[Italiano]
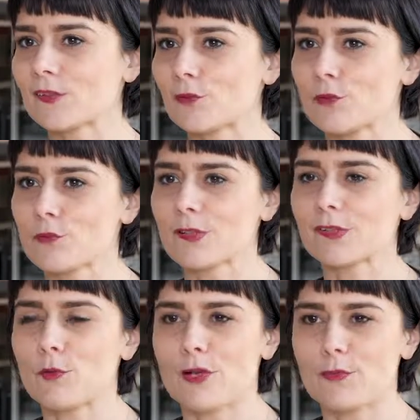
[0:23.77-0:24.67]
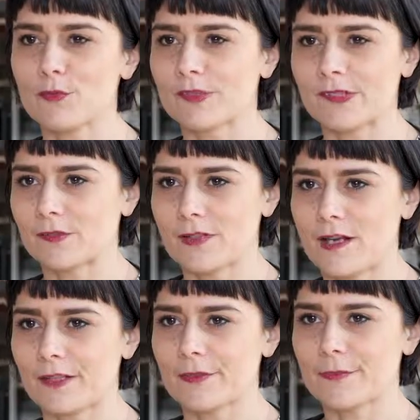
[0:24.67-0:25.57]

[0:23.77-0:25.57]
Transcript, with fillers: solo in una scuola professionale.